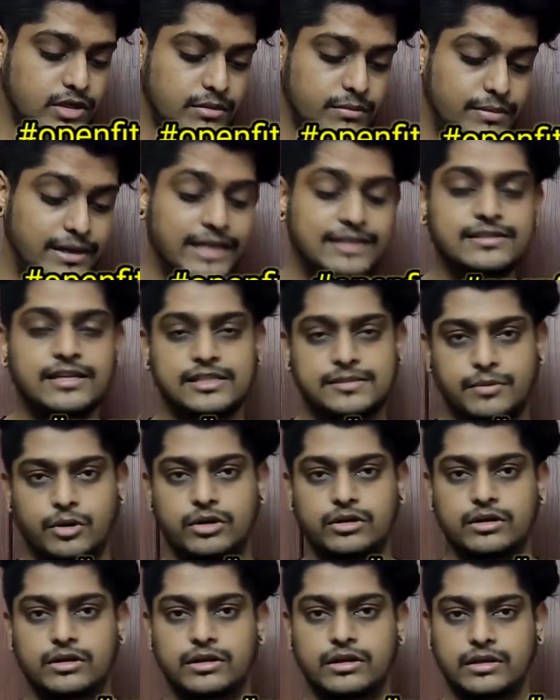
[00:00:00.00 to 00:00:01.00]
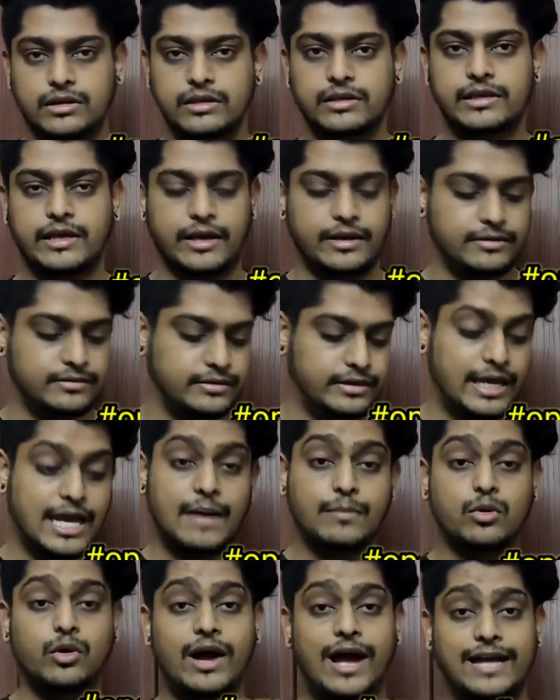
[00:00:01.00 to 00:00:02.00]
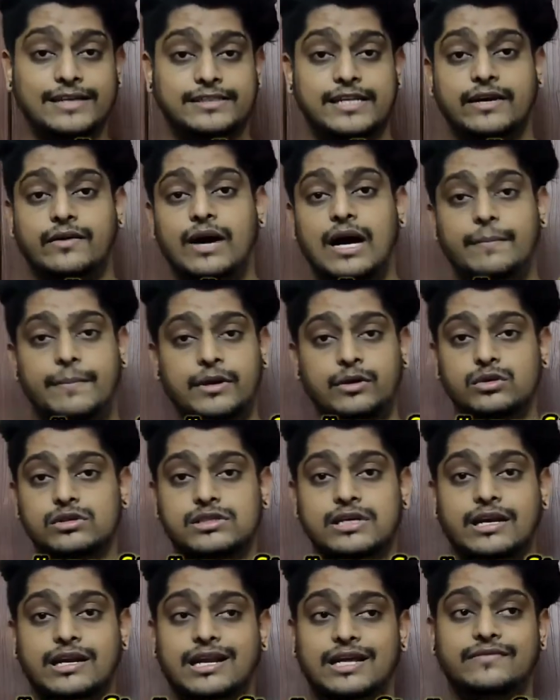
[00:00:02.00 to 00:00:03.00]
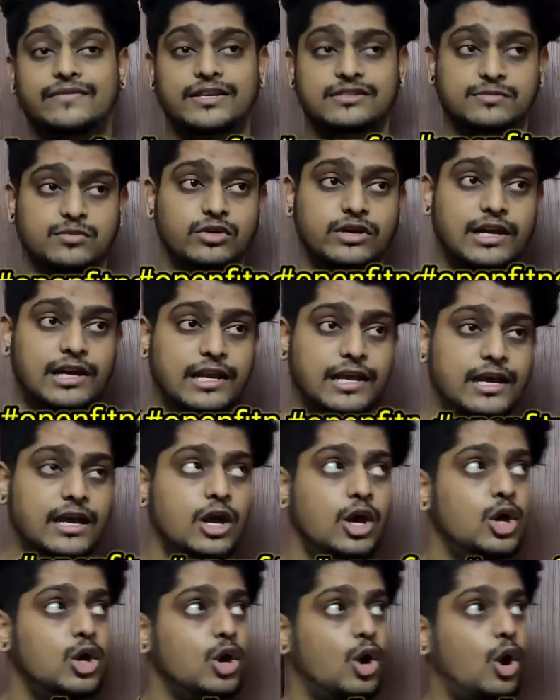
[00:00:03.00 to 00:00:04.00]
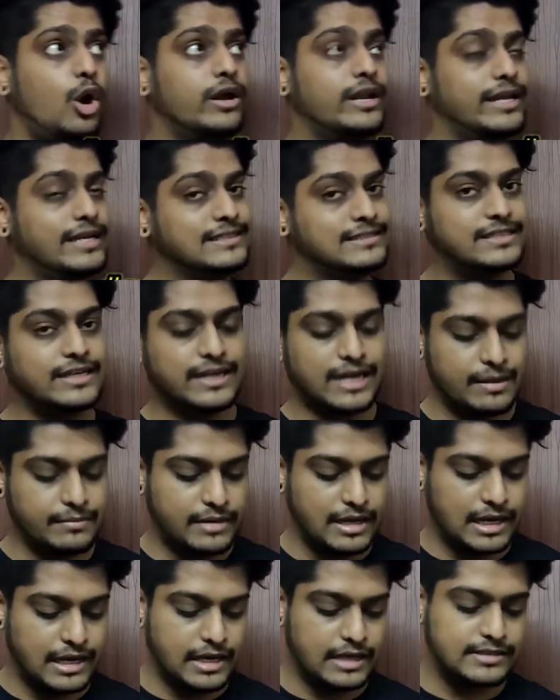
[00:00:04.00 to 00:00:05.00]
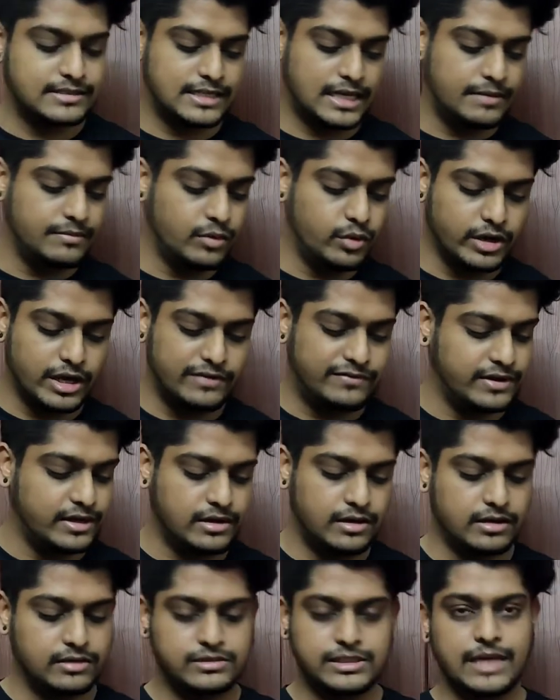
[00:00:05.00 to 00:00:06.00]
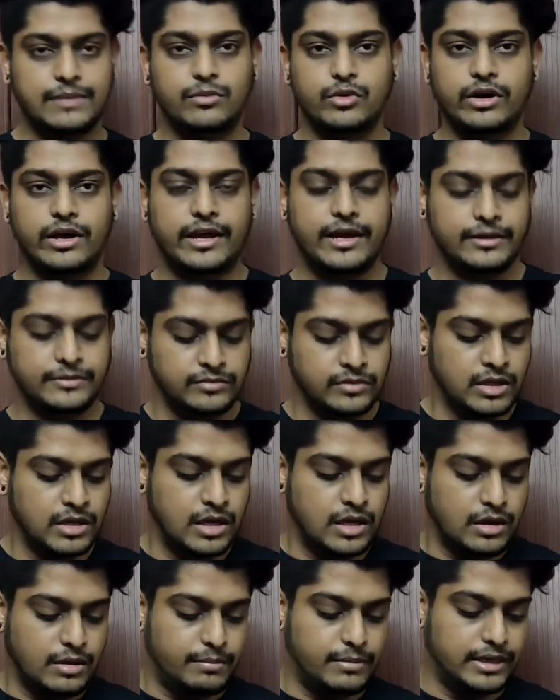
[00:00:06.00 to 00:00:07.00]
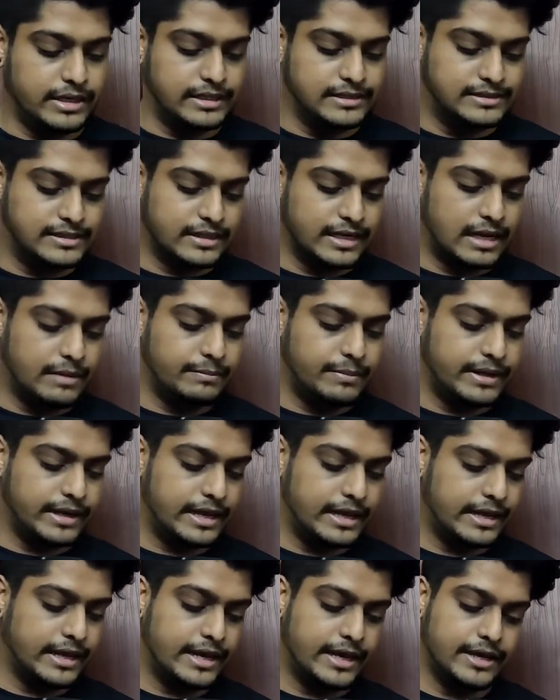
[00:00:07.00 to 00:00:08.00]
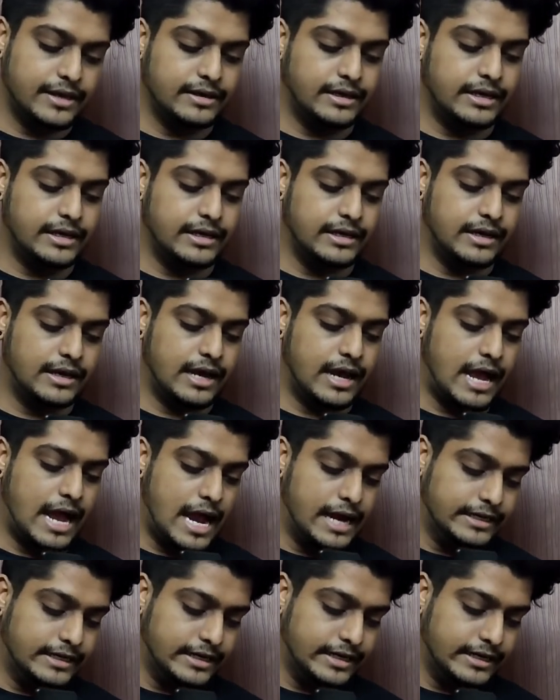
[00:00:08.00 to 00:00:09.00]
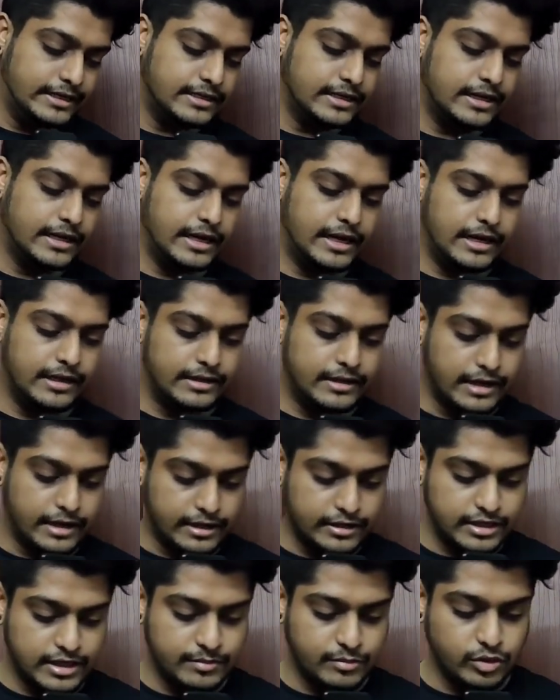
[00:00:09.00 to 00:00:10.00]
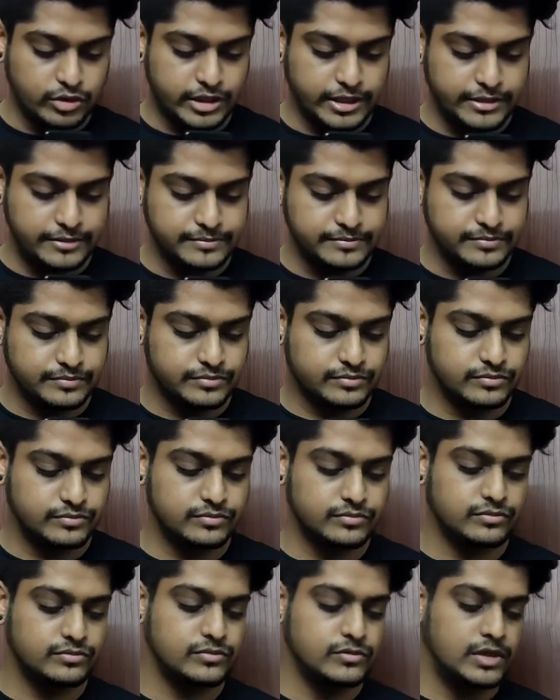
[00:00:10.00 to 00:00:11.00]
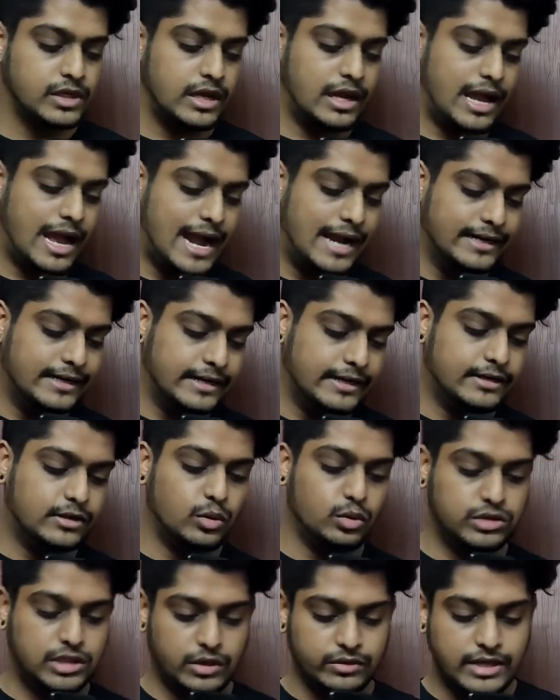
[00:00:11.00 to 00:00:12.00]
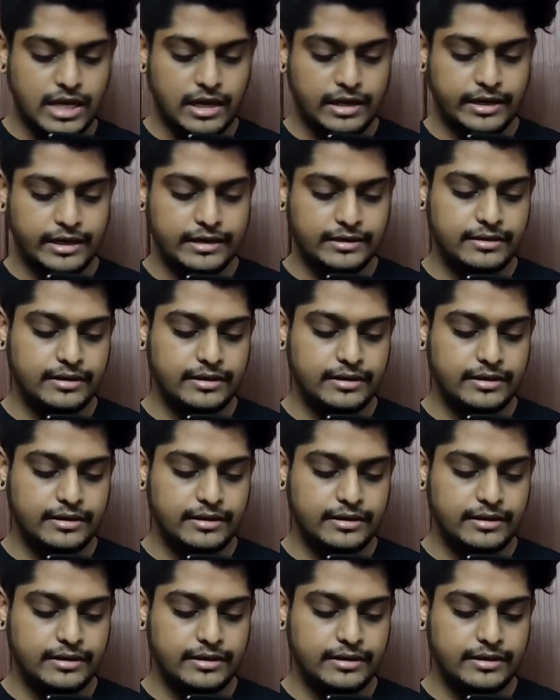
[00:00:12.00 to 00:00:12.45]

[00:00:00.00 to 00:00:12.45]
प्लीज़ रिस्पॉन्ड ये ये आपको हैश टैग वहाँ पर यूज़ करना है फेसबुक के लिए और इंस्टाग्राम के लिए सेम होंगे सेम होंगे बट इंस्टाग्राम पे रहेंगे एट द रेट नरेंद्र मोदी एट द रेट उद्धव ठाकरे